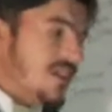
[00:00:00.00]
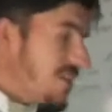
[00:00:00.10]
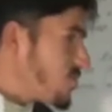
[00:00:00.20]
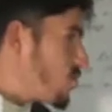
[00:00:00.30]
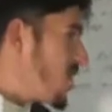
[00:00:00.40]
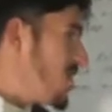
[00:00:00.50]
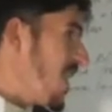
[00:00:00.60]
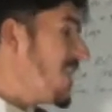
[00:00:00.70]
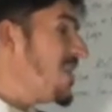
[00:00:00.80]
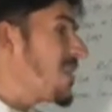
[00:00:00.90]
ये स्टूडेंट
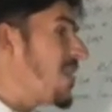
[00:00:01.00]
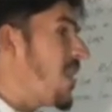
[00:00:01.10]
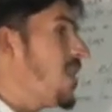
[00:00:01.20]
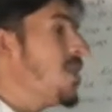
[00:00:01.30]
याद रखना